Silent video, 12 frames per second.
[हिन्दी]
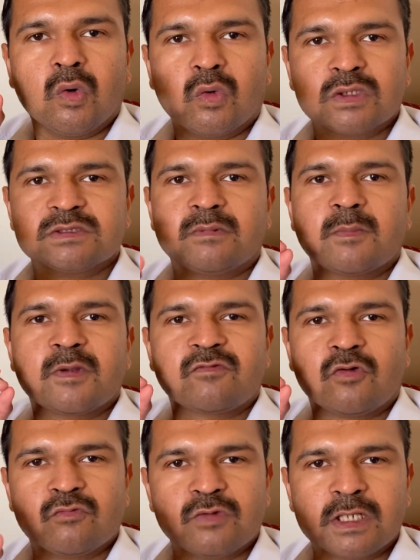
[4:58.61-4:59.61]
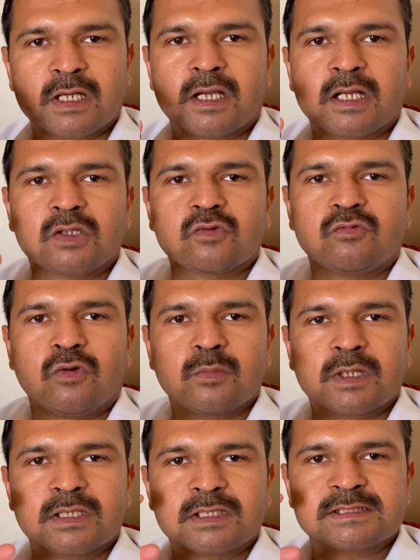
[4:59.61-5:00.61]
और जब आप ये फॉर्म फिल करेंगे तो फॉर्म
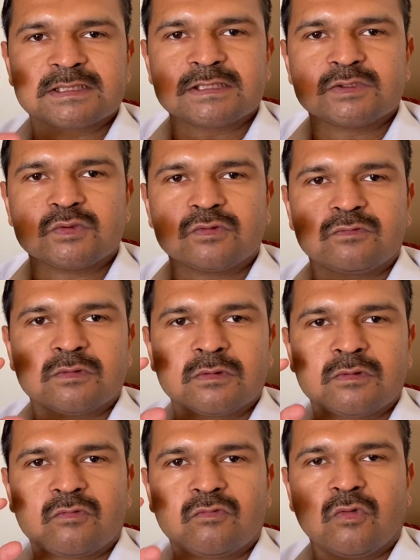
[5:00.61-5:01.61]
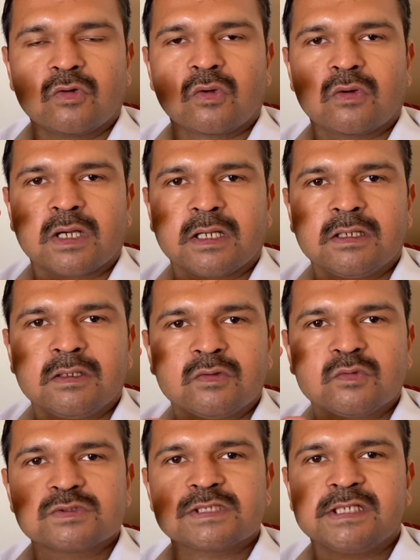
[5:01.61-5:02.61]
के अंदर जैसे जो फ़ोटो है
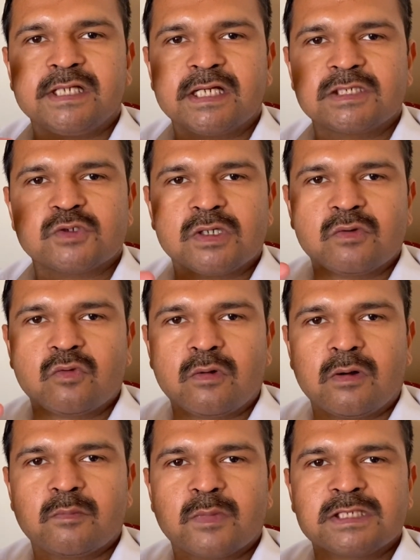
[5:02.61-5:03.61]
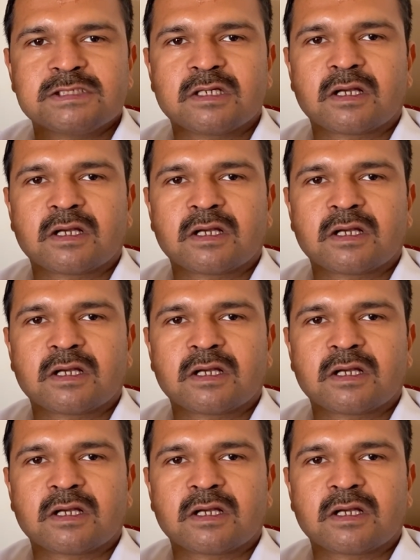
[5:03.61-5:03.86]
उसकी डेट जो है वो आप मैंशन